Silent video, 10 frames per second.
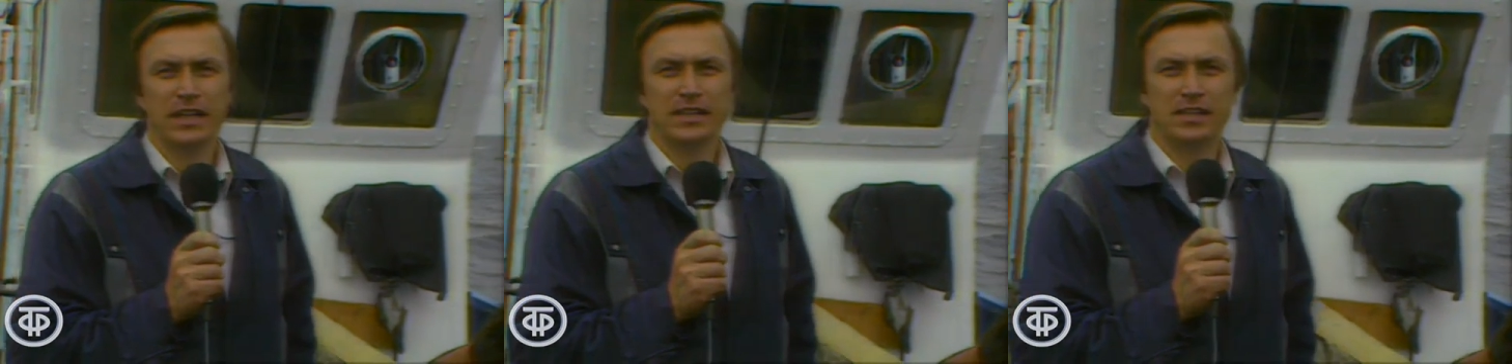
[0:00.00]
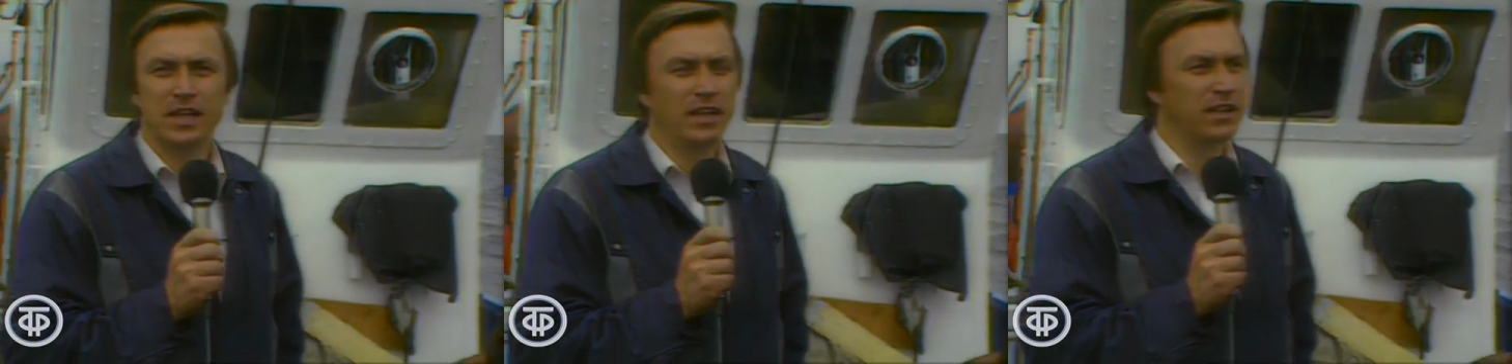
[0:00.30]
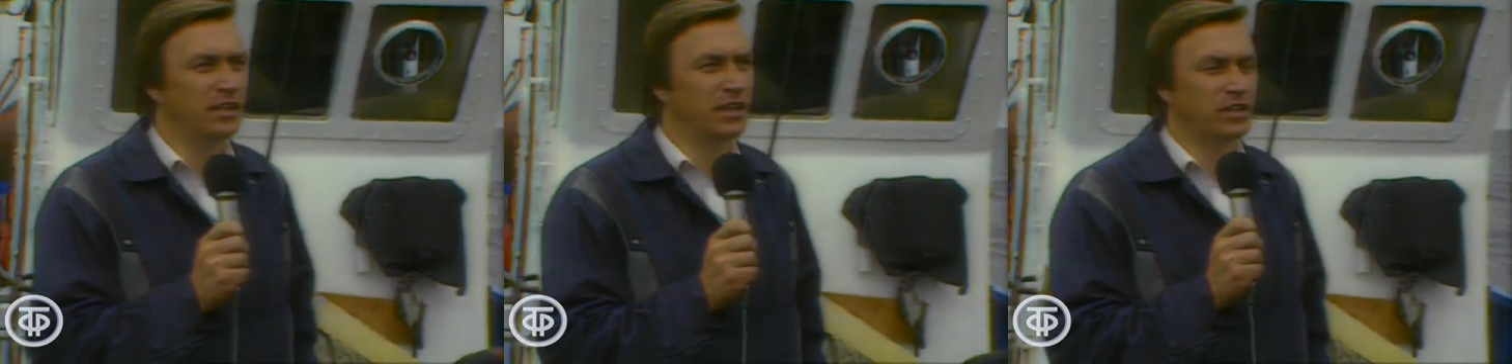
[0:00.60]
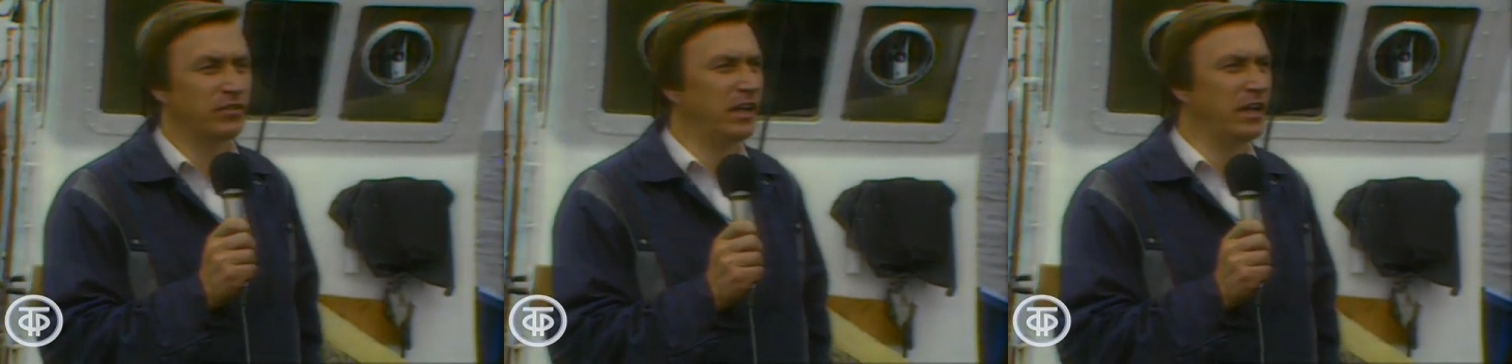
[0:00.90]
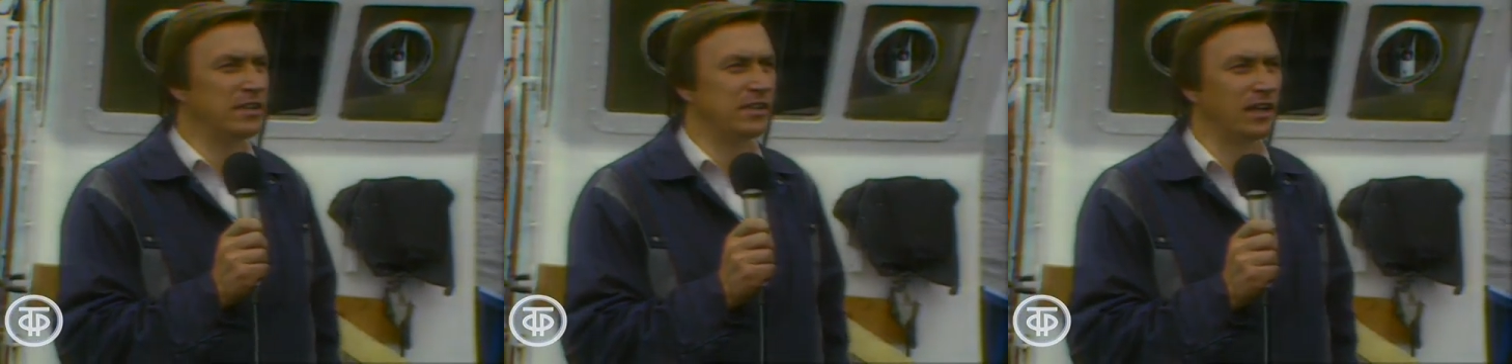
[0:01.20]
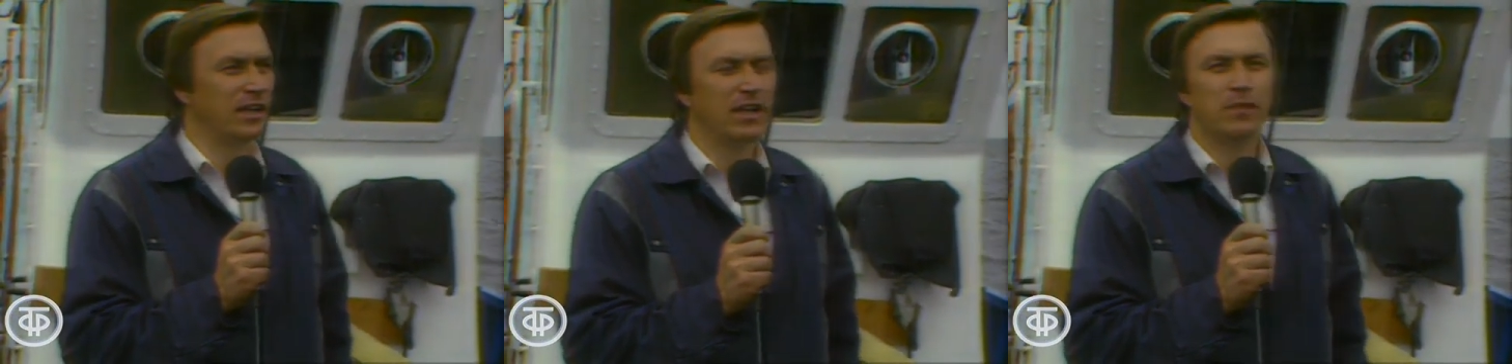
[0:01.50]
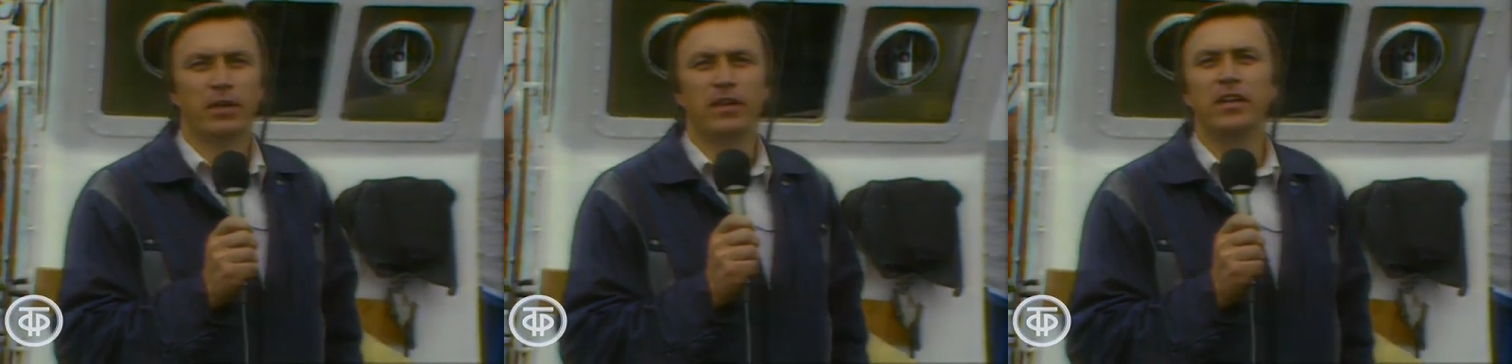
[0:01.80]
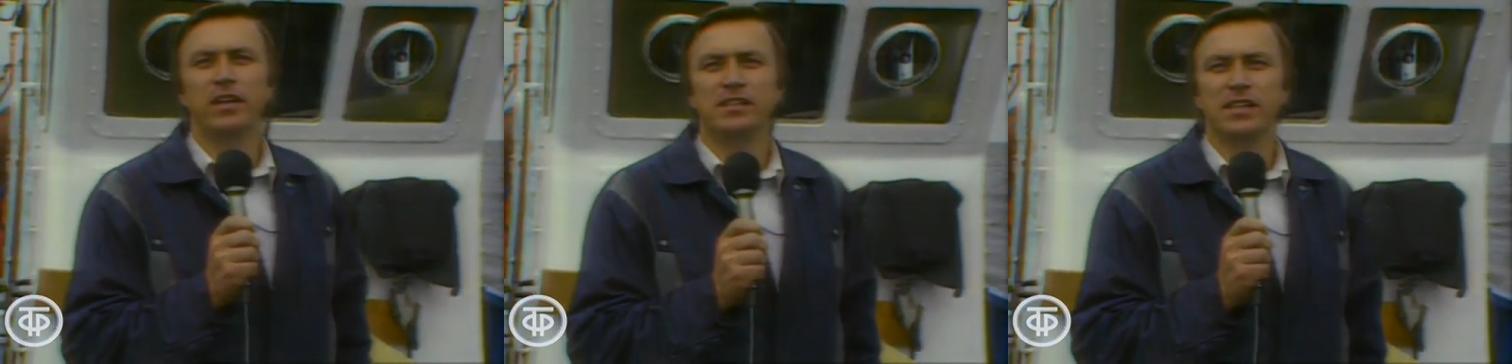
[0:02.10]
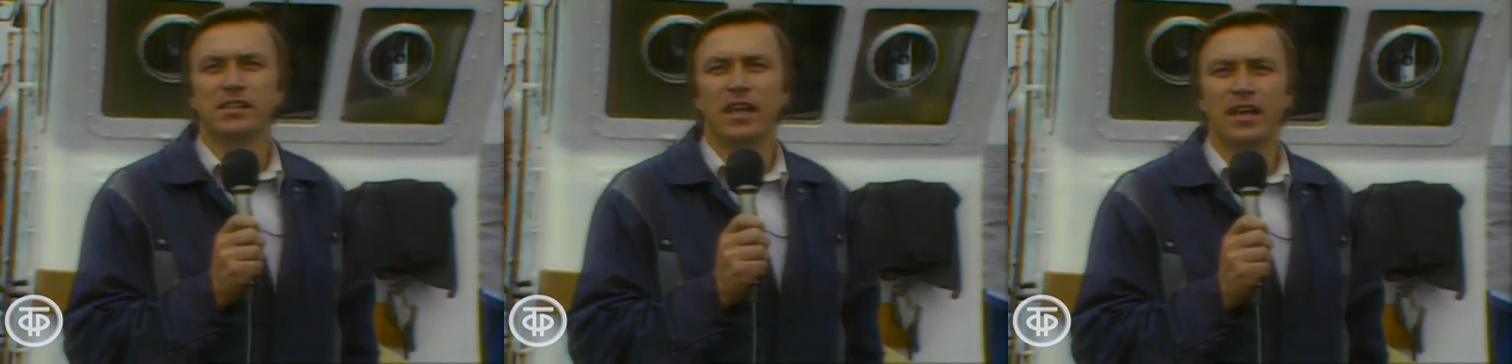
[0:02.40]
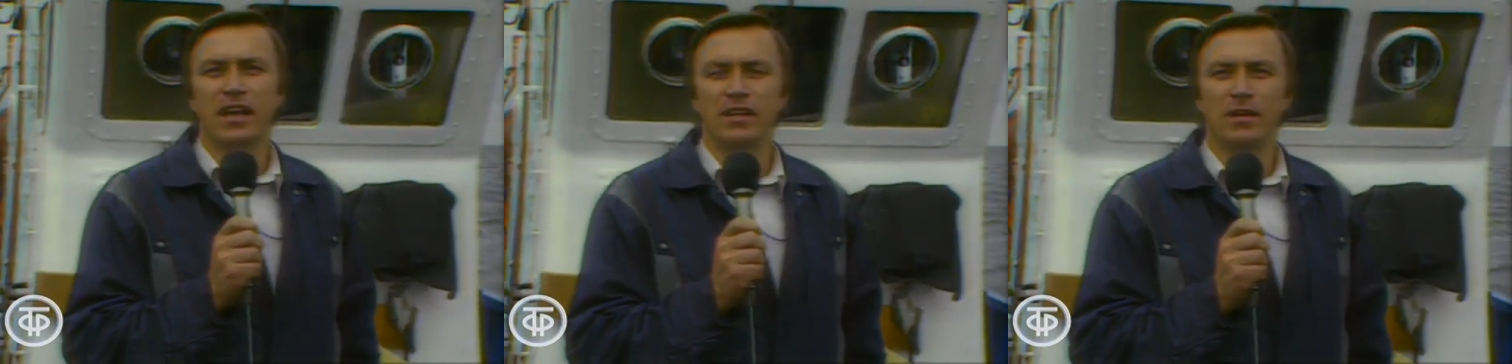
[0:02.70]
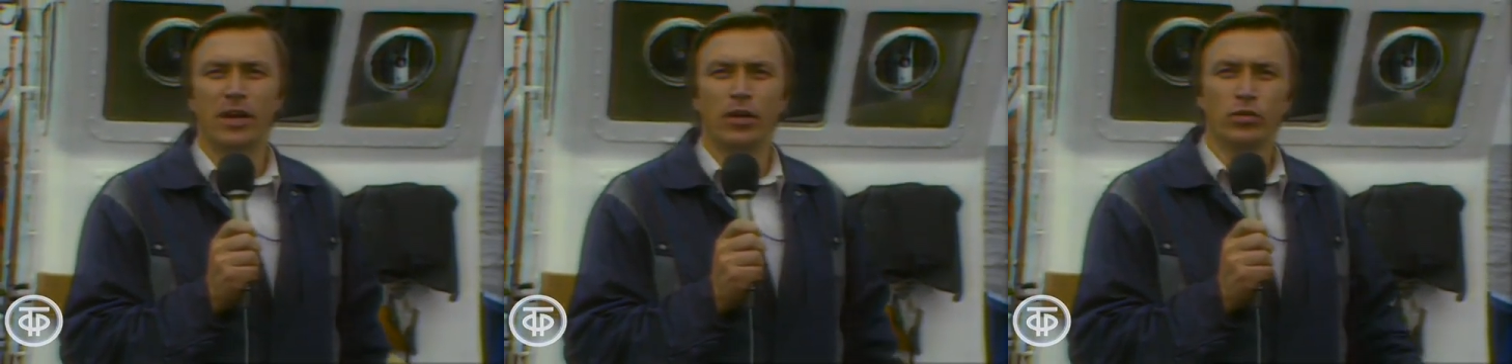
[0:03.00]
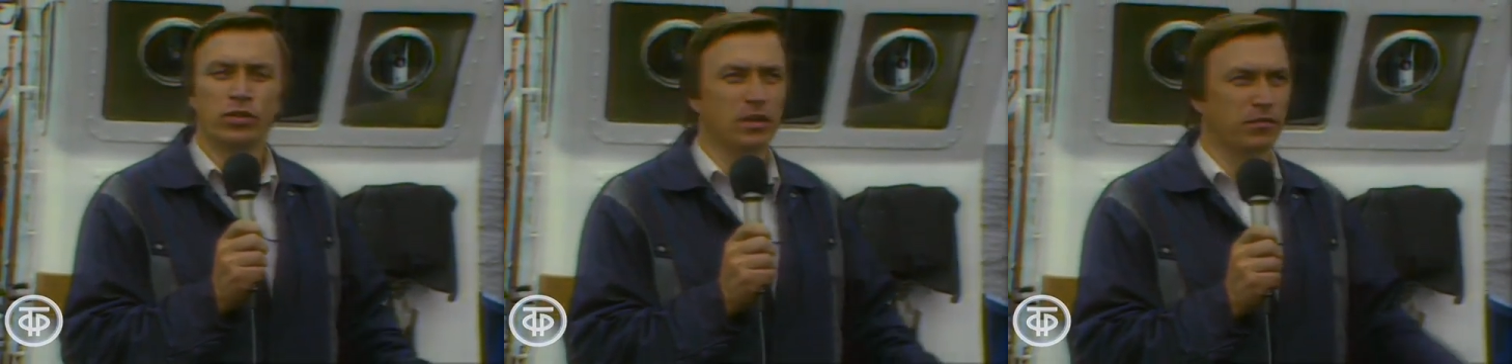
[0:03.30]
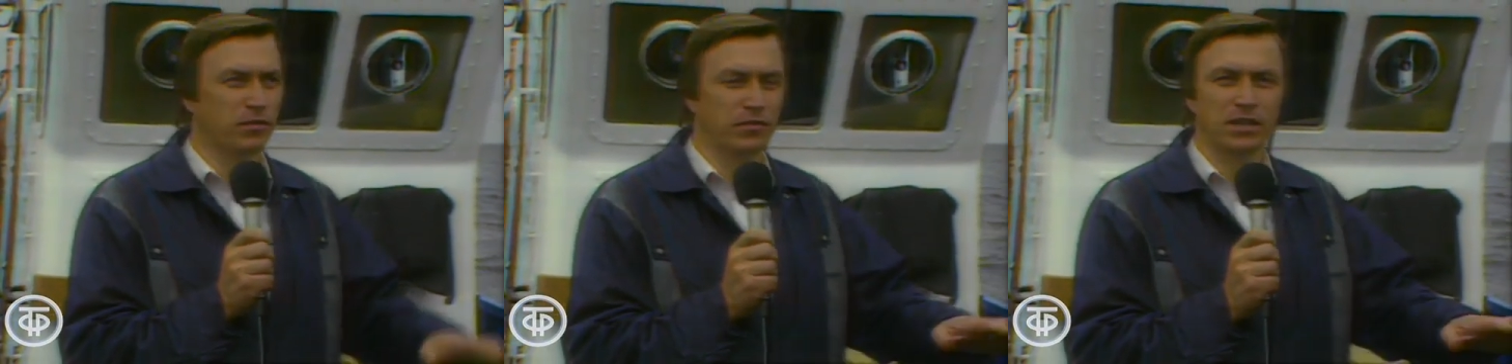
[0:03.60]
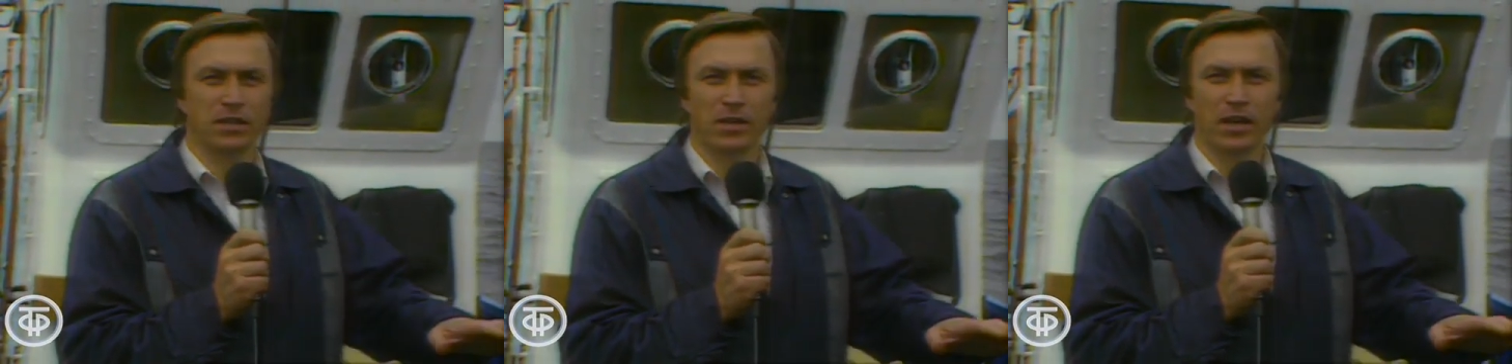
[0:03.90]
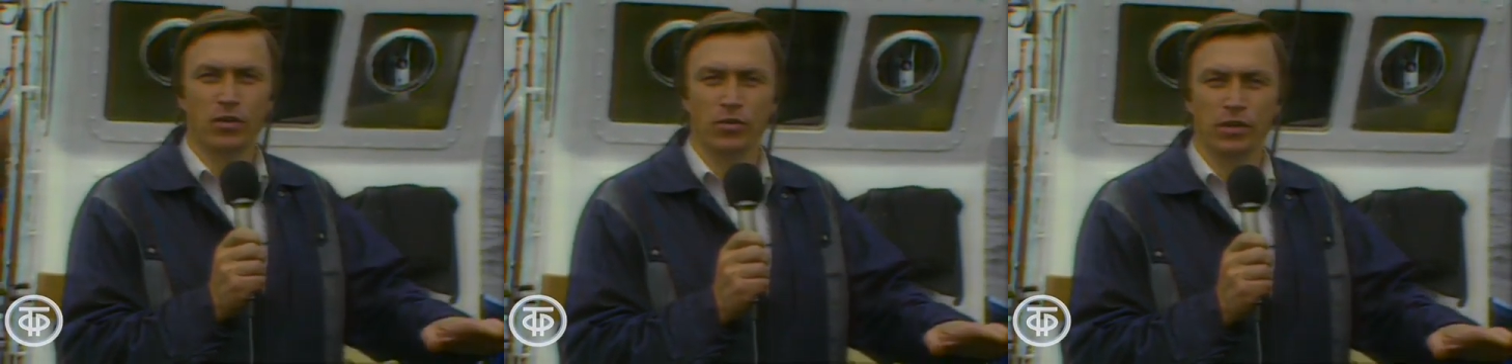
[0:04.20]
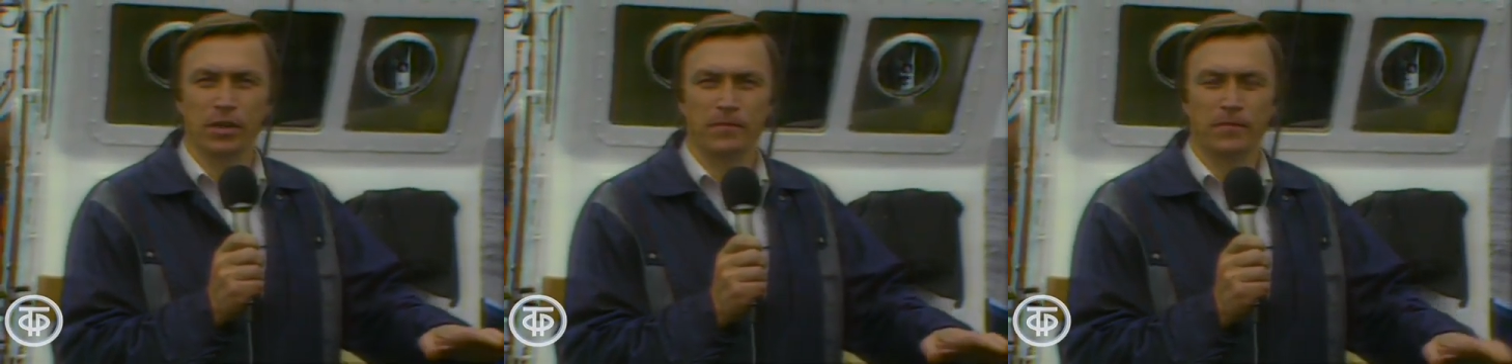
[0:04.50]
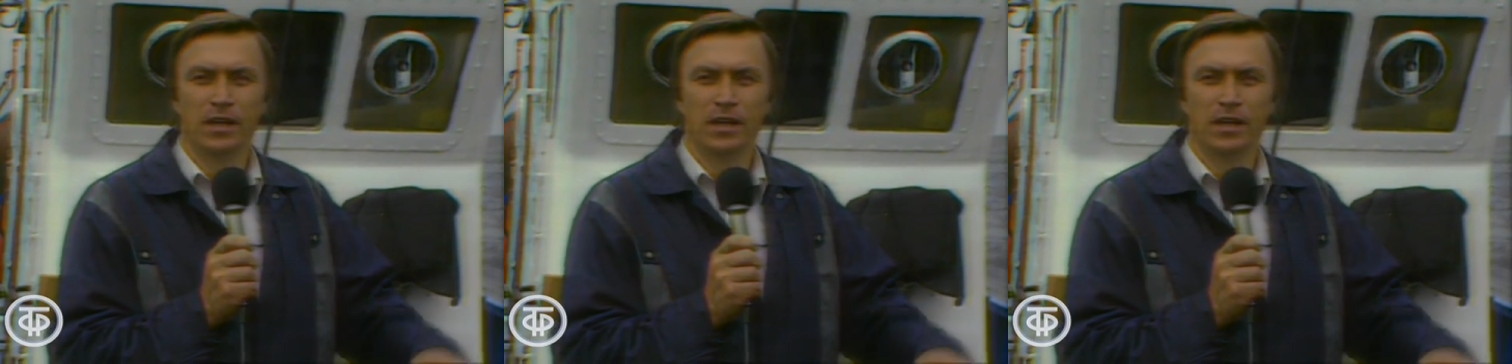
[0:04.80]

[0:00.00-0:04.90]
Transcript: Цель нашего рейса – проверить состояние моллюсков в этом районе.